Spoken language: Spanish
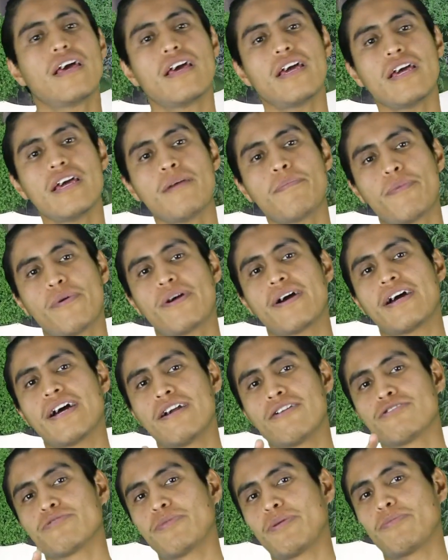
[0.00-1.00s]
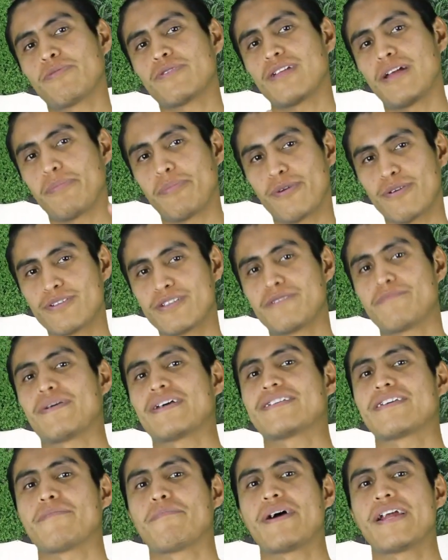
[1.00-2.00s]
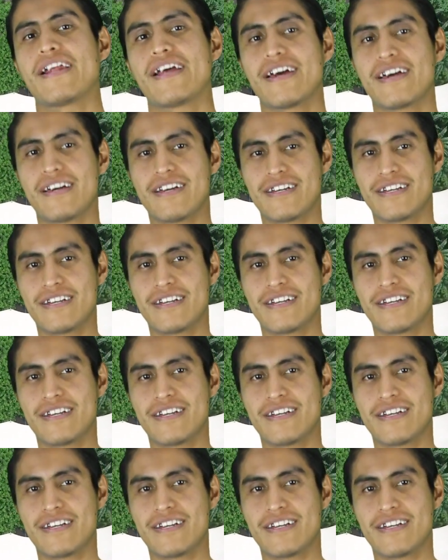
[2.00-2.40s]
y por acá nos vemos la próxima semana.